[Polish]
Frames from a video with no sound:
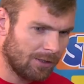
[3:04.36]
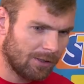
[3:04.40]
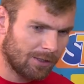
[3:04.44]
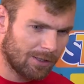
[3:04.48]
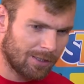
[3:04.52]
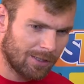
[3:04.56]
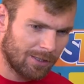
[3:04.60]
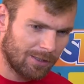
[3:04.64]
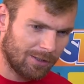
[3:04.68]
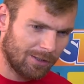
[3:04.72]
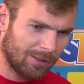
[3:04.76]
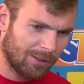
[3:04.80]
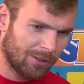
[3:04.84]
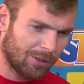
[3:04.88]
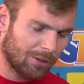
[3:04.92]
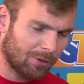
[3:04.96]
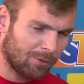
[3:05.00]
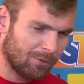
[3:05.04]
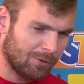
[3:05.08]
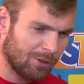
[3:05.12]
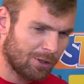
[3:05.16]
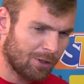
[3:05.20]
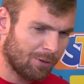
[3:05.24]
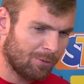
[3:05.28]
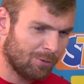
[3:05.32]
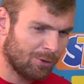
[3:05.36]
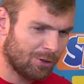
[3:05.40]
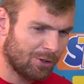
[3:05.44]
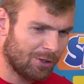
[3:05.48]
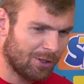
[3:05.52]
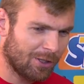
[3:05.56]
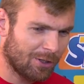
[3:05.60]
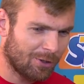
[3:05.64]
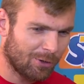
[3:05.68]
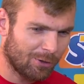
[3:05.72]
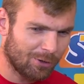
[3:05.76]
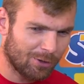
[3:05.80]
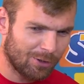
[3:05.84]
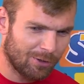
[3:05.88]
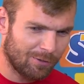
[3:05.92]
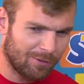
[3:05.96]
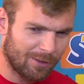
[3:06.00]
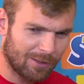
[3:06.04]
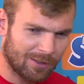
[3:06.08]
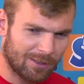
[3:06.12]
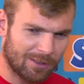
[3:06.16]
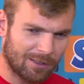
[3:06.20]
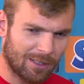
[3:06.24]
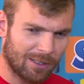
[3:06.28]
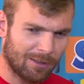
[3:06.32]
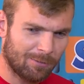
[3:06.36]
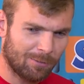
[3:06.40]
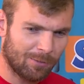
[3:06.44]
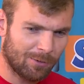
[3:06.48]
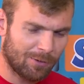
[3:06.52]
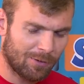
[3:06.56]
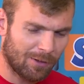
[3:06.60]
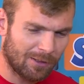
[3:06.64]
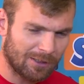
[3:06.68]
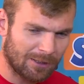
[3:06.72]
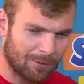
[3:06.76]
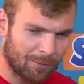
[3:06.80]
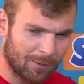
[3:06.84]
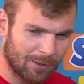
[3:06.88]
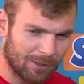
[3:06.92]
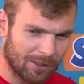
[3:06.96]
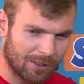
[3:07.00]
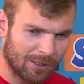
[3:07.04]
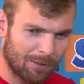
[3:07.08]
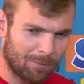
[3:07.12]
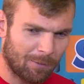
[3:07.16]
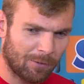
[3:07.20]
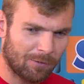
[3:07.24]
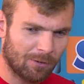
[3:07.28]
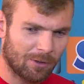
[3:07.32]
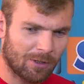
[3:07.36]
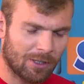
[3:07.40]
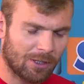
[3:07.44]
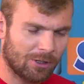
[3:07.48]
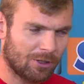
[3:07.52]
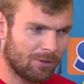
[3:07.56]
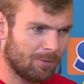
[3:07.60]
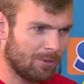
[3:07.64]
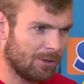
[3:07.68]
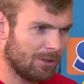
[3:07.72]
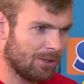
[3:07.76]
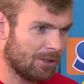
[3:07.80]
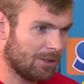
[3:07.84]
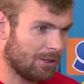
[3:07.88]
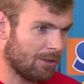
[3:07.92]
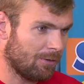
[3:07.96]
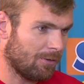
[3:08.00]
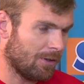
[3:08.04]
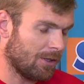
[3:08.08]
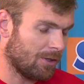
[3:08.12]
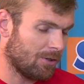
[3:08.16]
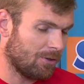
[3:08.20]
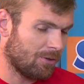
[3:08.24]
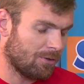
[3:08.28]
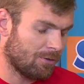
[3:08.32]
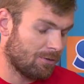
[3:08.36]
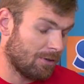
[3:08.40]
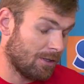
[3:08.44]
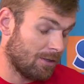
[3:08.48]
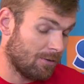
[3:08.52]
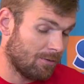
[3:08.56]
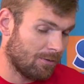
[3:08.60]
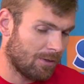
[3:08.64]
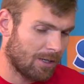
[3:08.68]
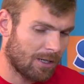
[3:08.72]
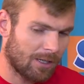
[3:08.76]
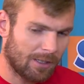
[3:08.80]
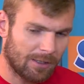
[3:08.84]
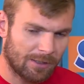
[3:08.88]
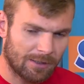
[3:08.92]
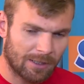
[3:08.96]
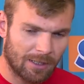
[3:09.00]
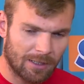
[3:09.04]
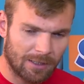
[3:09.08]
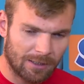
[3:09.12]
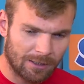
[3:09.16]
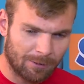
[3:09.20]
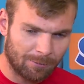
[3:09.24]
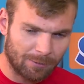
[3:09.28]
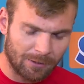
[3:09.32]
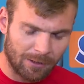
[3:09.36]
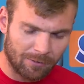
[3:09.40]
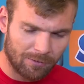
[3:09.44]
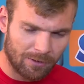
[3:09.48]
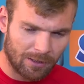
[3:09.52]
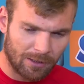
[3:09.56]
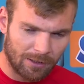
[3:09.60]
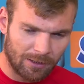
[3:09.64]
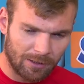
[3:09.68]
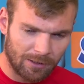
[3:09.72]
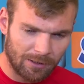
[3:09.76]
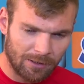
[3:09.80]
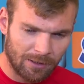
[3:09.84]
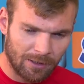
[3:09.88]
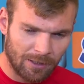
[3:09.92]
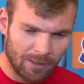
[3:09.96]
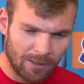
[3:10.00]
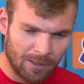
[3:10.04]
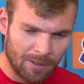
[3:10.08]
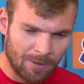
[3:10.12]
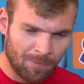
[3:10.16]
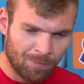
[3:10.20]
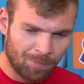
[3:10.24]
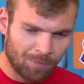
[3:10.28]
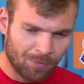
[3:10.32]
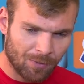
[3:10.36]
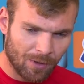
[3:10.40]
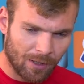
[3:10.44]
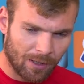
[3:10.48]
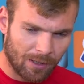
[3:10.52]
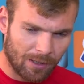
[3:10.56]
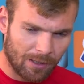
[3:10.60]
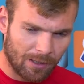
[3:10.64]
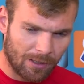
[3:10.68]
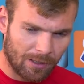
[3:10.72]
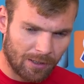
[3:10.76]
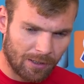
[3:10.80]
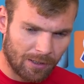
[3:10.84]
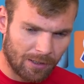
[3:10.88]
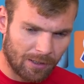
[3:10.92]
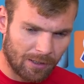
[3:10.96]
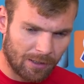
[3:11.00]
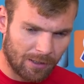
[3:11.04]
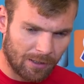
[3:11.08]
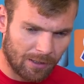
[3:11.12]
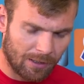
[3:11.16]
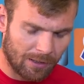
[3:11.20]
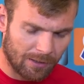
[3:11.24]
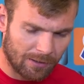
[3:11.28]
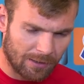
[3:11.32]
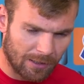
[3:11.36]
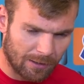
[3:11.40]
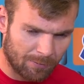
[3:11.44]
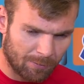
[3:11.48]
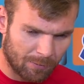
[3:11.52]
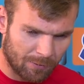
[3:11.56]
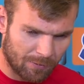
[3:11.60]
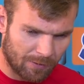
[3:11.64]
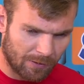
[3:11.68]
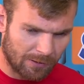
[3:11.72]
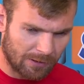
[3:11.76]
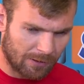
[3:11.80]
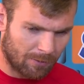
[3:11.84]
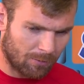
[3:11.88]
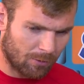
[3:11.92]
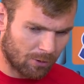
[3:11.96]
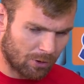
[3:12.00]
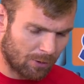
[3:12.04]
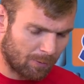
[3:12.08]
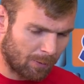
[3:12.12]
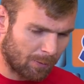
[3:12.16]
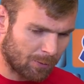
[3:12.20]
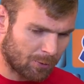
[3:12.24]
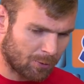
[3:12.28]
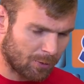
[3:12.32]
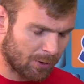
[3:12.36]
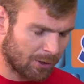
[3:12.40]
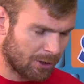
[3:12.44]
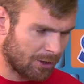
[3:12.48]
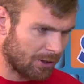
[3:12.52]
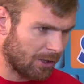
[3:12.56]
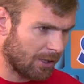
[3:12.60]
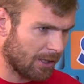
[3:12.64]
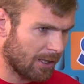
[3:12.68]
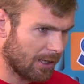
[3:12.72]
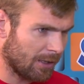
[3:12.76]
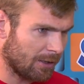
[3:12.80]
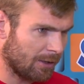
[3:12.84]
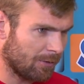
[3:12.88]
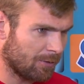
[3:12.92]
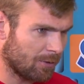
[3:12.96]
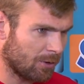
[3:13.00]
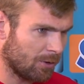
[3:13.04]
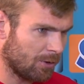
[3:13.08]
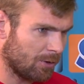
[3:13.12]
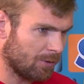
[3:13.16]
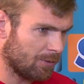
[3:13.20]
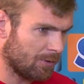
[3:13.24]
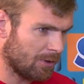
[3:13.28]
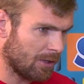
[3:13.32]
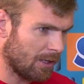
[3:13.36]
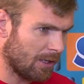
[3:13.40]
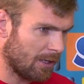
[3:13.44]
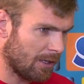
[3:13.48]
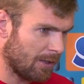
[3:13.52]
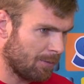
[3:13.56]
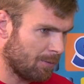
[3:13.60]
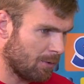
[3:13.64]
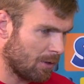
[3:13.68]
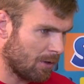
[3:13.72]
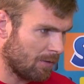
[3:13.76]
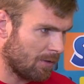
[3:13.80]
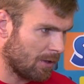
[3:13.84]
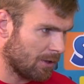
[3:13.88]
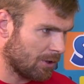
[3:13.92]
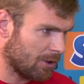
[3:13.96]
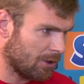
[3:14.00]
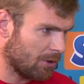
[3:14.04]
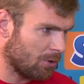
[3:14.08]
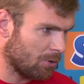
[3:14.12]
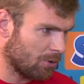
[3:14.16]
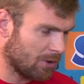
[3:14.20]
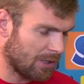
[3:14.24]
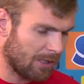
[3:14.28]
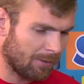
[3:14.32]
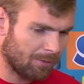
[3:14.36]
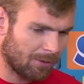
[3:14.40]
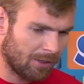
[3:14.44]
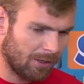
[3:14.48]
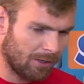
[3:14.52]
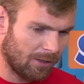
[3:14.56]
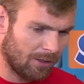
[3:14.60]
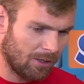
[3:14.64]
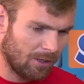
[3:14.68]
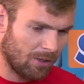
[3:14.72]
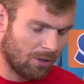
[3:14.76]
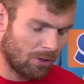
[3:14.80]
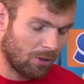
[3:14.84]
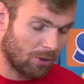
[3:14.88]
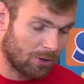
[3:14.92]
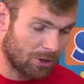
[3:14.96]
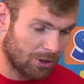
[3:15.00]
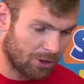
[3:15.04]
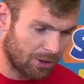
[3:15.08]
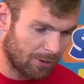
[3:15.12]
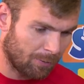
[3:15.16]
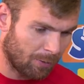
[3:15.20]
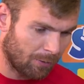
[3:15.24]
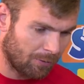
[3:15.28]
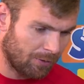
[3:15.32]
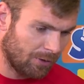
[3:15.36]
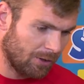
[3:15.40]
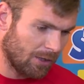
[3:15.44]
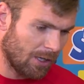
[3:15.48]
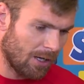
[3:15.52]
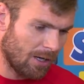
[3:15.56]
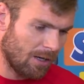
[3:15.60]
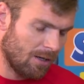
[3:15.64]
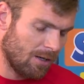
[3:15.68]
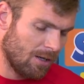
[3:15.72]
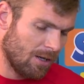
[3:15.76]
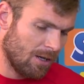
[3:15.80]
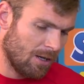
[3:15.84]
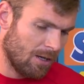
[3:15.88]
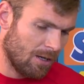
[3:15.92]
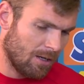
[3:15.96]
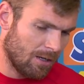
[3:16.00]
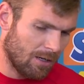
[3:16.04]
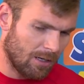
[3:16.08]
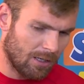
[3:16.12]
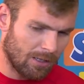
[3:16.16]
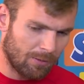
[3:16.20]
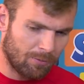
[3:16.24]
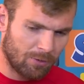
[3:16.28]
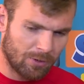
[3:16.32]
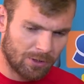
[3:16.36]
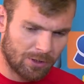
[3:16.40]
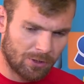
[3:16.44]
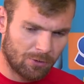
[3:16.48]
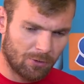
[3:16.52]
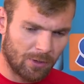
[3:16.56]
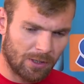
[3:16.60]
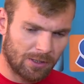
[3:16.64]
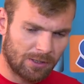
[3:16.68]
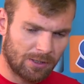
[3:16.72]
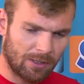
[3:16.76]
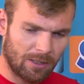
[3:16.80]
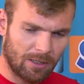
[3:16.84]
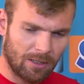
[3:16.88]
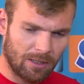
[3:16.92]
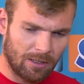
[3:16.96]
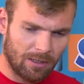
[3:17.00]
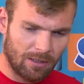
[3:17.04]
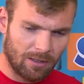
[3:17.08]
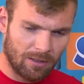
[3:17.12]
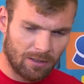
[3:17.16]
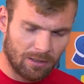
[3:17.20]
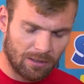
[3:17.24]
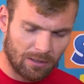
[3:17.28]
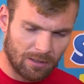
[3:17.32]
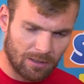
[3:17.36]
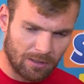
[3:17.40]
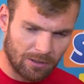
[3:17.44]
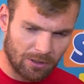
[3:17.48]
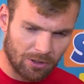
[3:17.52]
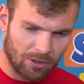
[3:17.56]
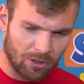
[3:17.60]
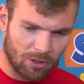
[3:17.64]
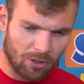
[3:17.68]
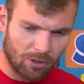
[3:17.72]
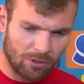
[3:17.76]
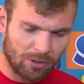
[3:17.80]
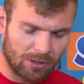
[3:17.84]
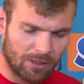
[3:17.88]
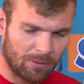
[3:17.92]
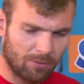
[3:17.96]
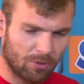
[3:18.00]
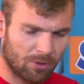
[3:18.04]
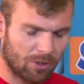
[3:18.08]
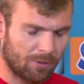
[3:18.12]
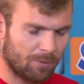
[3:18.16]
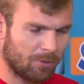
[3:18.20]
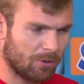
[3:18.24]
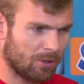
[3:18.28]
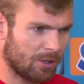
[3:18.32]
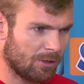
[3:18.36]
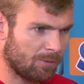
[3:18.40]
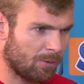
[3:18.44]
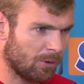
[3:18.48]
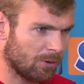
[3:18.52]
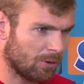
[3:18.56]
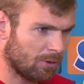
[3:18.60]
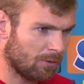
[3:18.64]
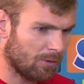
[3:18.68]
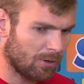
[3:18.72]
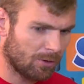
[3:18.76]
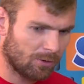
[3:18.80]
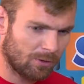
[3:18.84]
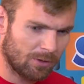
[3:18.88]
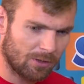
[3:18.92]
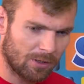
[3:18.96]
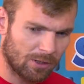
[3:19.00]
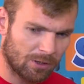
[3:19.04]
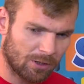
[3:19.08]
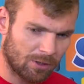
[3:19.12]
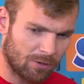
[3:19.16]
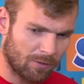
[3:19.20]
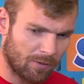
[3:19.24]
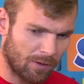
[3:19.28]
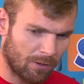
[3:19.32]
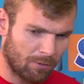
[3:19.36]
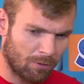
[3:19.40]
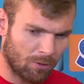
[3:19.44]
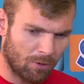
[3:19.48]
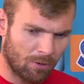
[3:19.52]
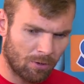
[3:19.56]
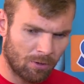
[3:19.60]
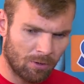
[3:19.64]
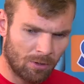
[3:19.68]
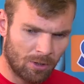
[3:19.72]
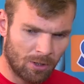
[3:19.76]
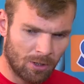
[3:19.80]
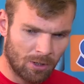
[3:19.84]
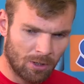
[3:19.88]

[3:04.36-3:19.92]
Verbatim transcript: nikt, nikt, nikomu się nie kończy, więc ta atmosfera będzie na pewno, każdy będzie chciał walczyć z składem, no taka, jest, taka jest prawda i yy, ta atmosfera może popsuła się delikatnie w końcówce po awansie do ósemki, chociaż nie powinna, ale były sytuacje e, nie do końca może pozasportowe, które decydowało